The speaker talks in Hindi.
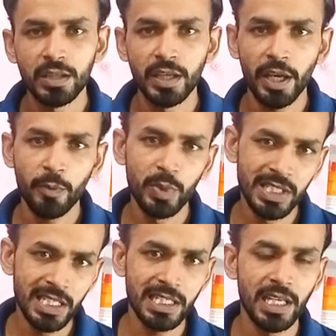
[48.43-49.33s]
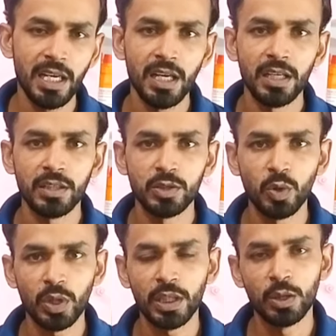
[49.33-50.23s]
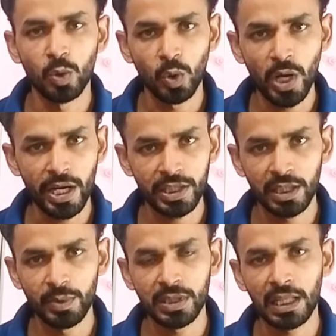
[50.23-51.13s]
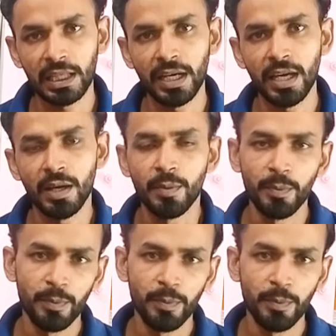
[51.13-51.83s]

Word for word: ये एक बिजनेस है जो कि दोनों डायरेक्शन में चलता है